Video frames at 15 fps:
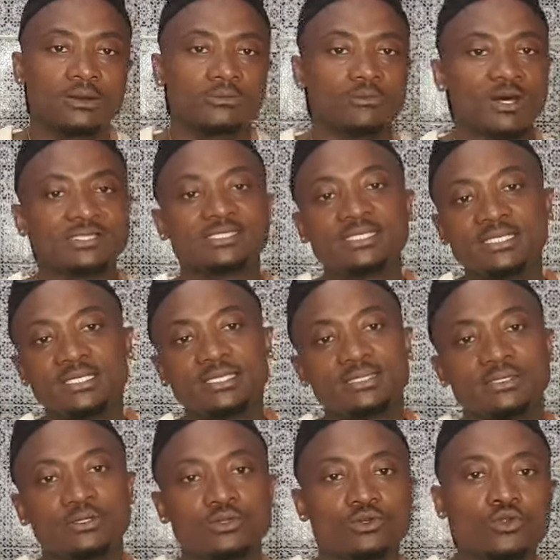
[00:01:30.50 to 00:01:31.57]

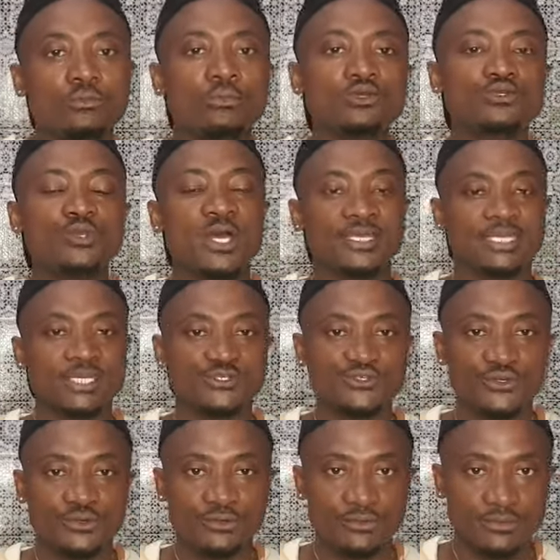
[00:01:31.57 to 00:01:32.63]
Voici le monsieur en
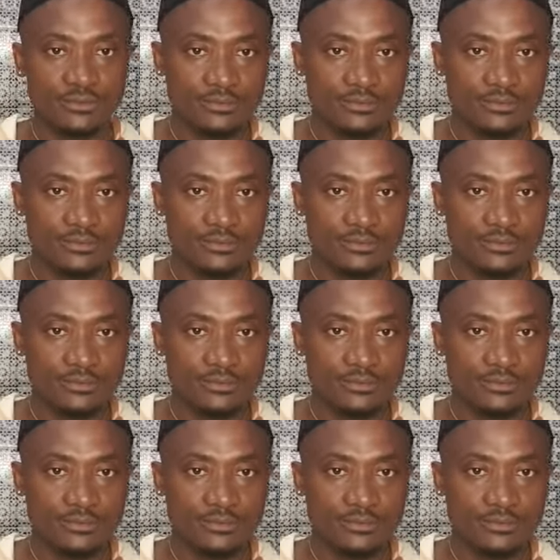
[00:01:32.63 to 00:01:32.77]
question.